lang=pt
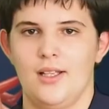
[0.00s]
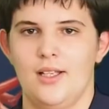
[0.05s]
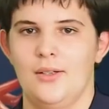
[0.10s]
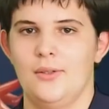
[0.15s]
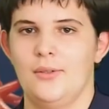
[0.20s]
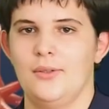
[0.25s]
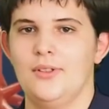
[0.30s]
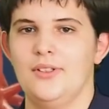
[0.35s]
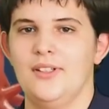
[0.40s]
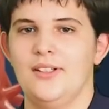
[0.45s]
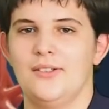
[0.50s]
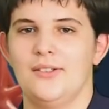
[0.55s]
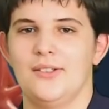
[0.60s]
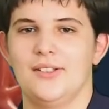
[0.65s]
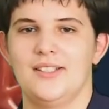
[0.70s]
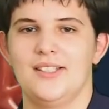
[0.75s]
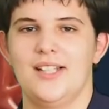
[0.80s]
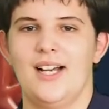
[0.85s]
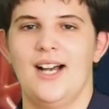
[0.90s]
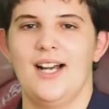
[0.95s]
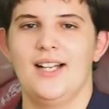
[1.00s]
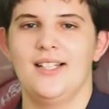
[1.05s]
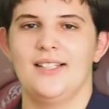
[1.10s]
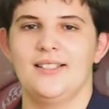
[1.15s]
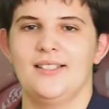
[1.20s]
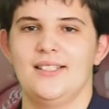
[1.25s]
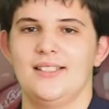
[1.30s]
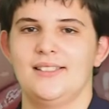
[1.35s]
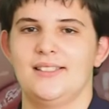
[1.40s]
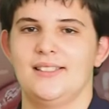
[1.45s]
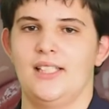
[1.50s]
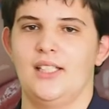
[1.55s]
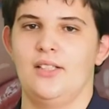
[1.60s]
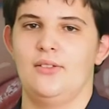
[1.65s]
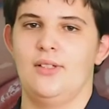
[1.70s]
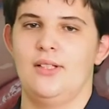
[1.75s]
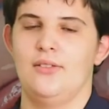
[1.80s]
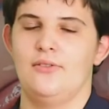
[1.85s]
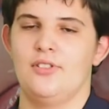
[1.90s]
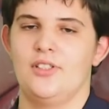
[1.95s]
e coordenador da área de
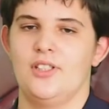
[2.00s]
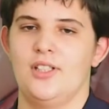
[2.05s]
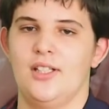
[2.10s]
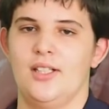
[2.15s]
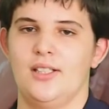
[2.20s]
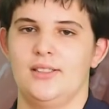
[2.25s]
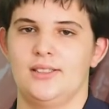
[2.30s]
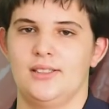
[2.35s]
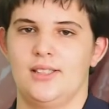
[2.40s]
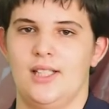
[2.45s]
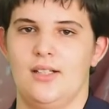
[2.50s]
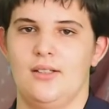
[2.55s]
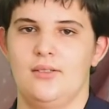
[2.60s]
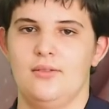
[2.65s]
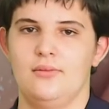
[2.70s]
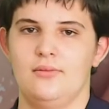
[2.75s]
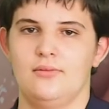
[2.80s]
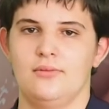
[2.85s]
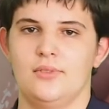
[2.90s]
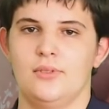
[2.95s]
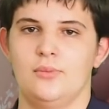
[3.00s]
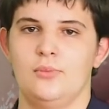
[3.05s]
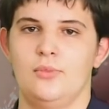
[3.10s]
ensino e investigação de